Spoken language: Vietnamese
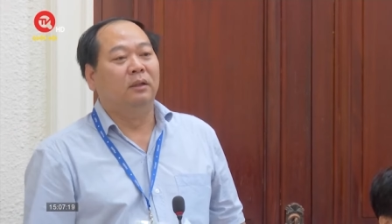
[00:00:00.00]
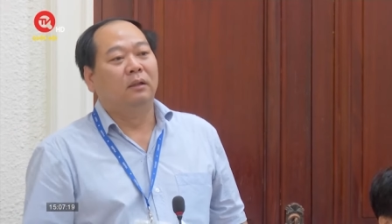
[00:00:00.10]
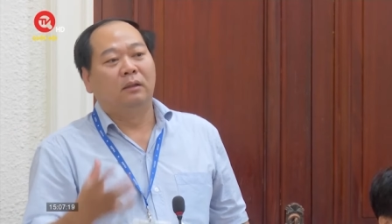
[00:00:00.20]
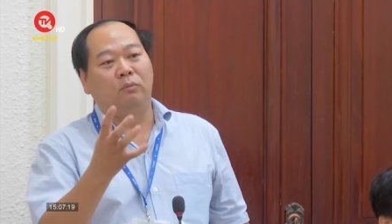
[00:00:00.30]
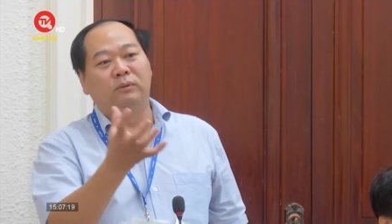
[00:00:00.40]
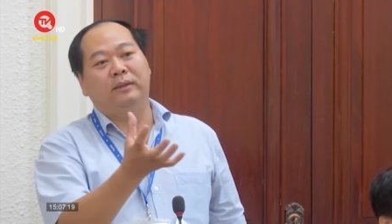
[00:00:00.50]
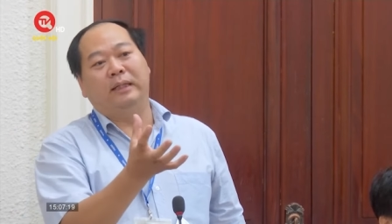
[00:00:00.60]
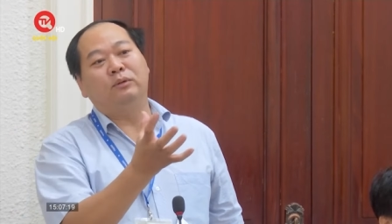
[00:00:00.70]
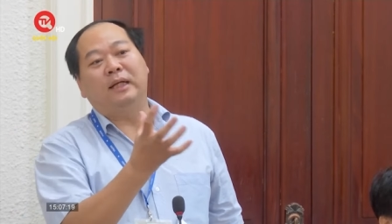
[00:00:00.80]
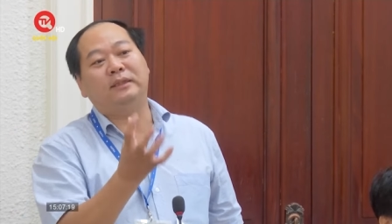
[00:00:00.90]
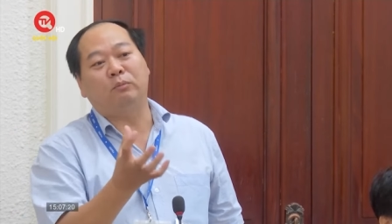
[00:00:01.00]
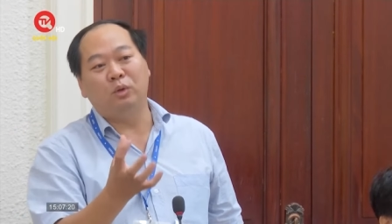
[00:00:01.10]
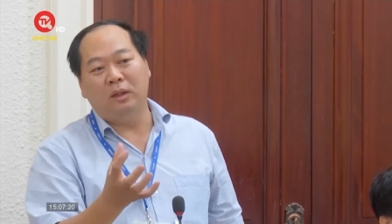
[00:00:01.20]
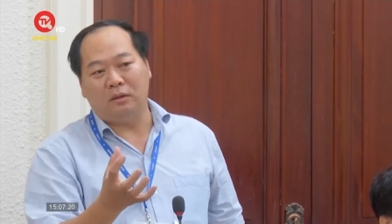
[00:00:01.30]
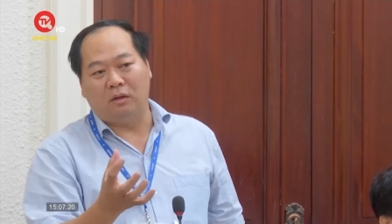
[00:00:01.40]
công trình này tôi xây xong
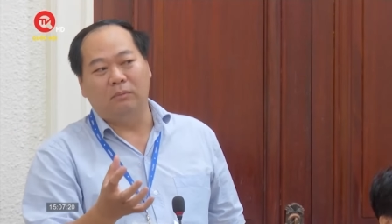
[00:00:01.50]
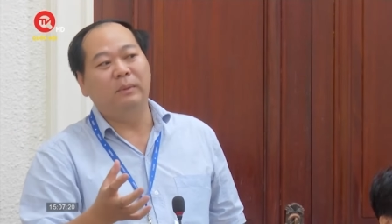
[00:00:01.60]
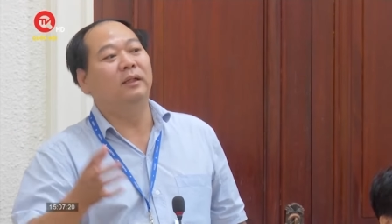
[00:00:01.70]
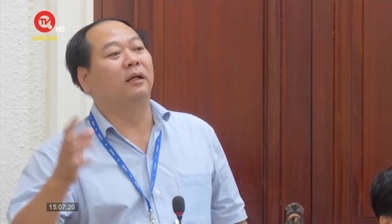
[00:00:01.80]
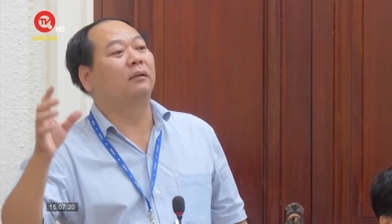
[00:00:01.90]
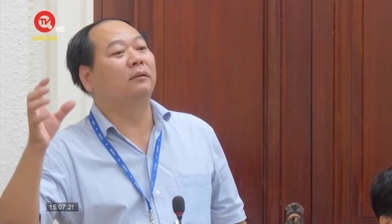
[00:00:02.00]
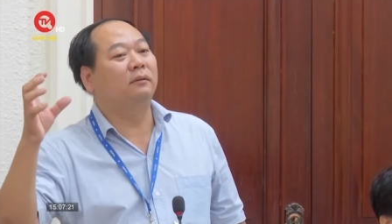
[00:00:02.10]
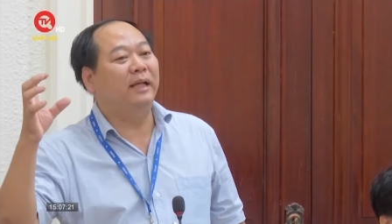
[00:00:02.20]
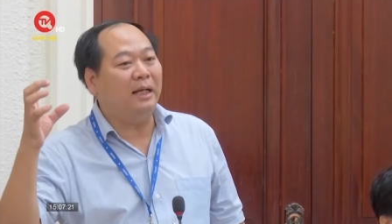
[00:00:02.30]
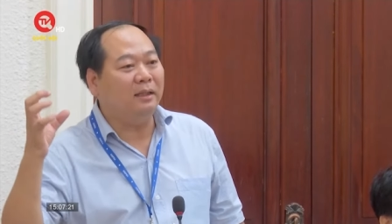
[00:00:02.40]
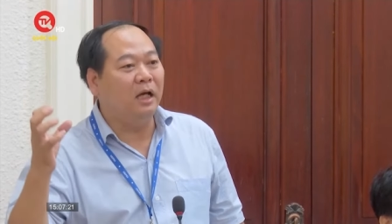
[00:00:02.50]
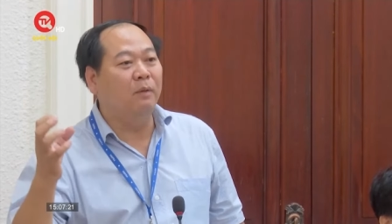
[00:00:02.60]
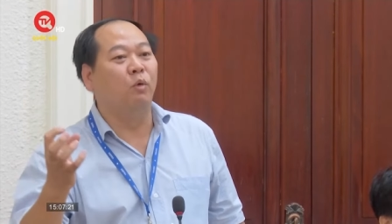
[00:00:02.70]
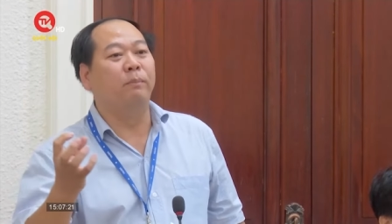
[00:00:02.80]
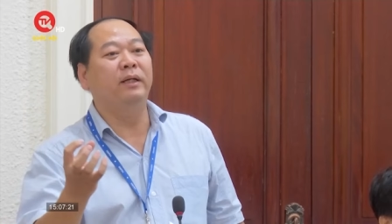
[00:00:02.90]
xuôi hết rồi bây giờ gắn
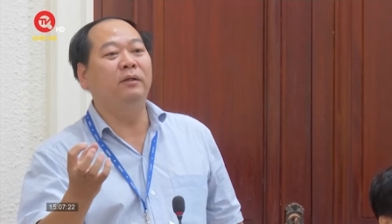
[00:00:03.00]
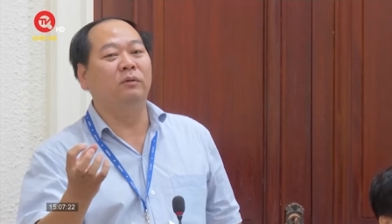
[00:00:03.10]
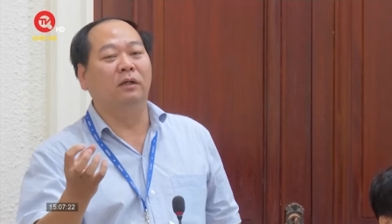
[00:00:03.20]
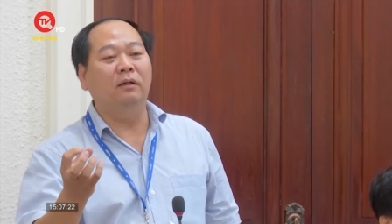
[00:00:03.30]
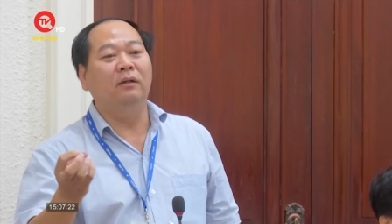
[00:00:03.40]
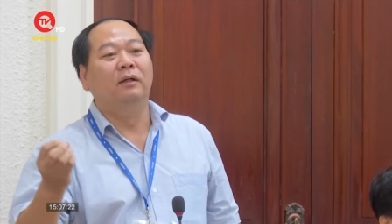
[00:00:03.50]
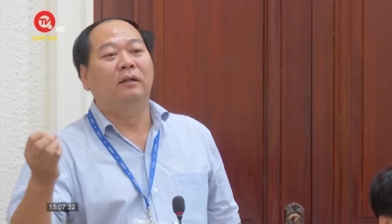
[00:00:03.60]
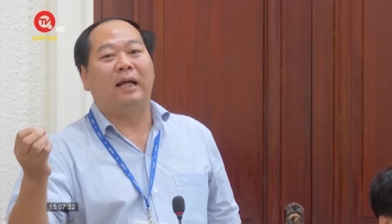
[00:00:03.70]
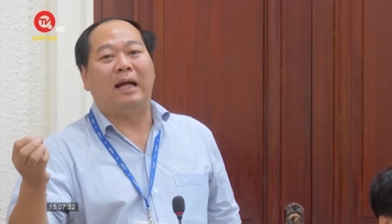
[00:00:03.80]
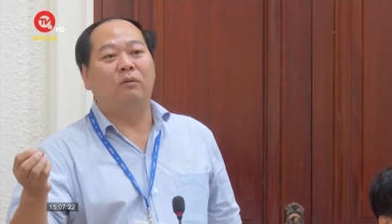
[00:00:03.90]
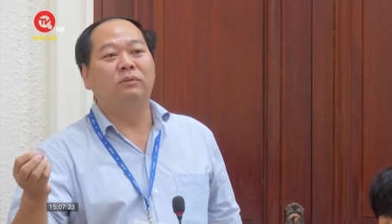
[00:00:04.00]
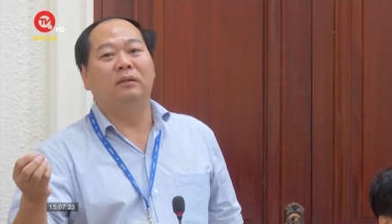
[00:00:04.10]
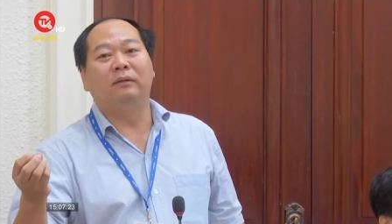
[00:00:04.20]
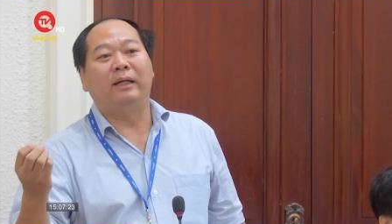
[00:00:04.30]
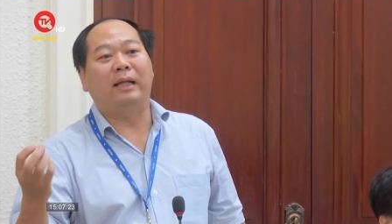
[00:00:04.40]
thêm một miếng vô nữa là công
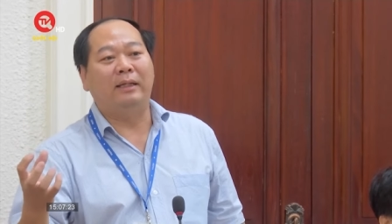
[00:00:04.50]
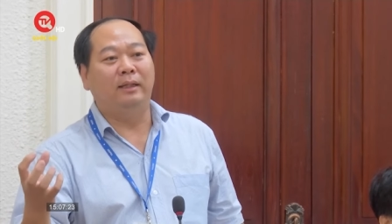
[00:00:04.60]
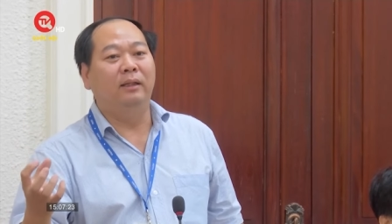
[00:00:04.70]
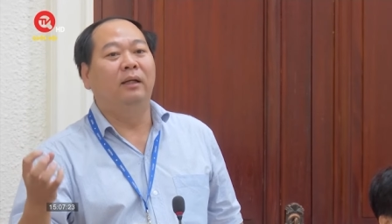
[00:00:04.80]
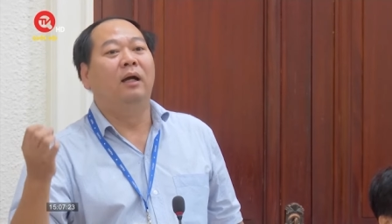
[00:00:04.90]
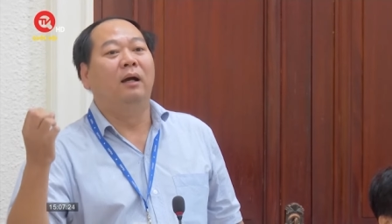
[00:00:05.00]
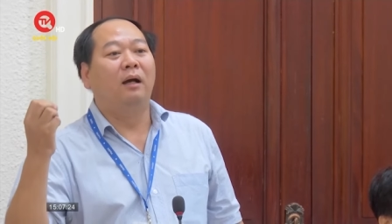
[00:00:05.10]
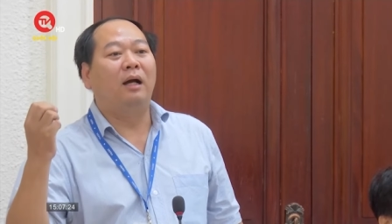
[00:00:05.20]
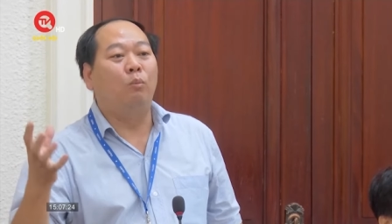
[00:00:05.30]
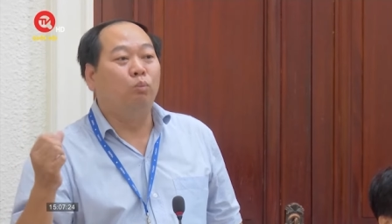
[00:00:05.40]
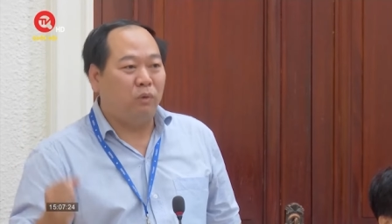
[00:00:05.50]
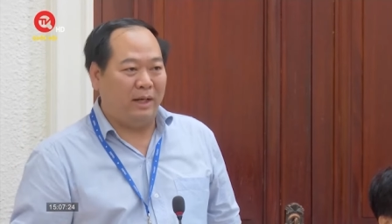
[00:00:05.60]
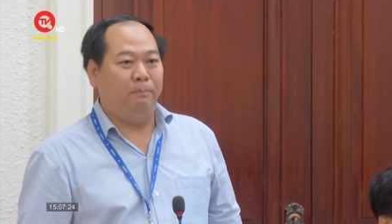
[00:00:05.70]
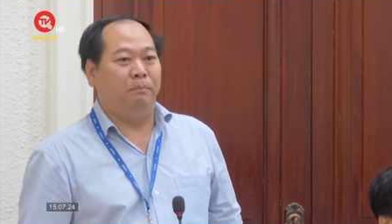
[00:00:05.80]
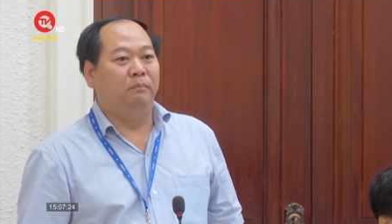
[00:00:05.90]
trình này là gì không
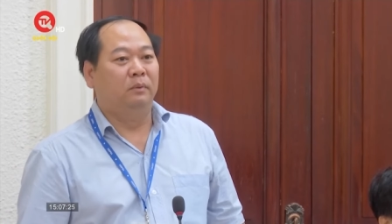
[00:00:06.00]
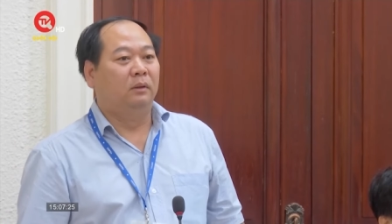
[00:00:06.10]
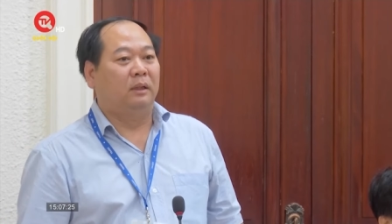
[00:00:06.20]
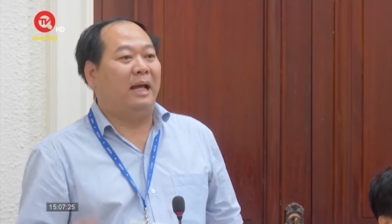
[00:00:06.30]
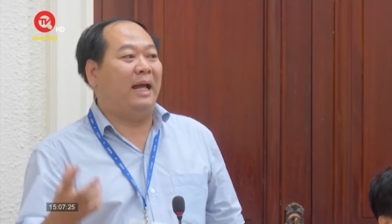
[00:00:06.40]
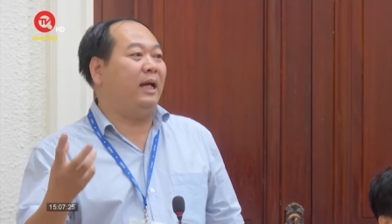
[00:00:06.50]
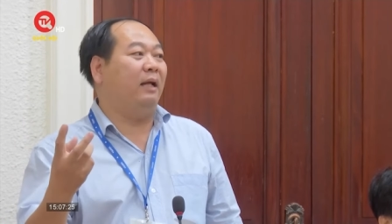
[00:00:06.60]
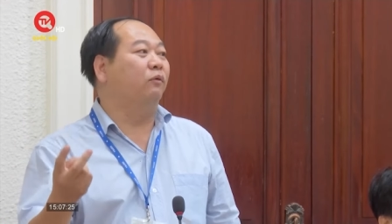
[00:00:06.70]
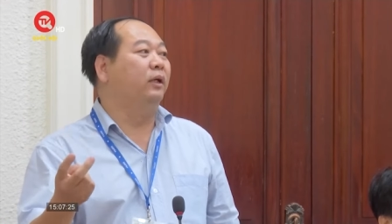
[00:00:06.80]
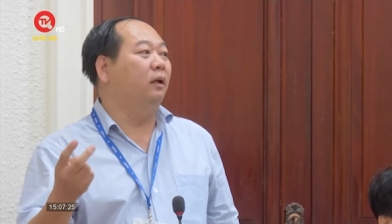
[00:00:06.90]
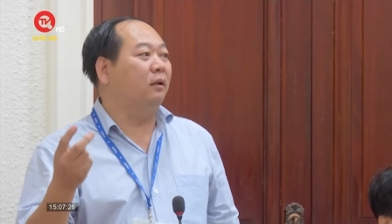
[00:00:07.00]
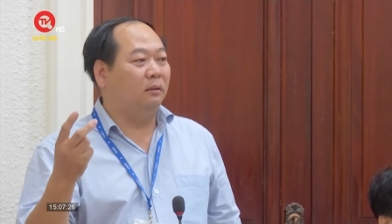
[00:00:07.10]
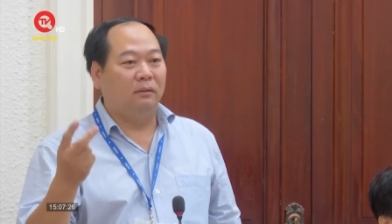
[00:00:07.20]
phép à, hai cái hành vi đó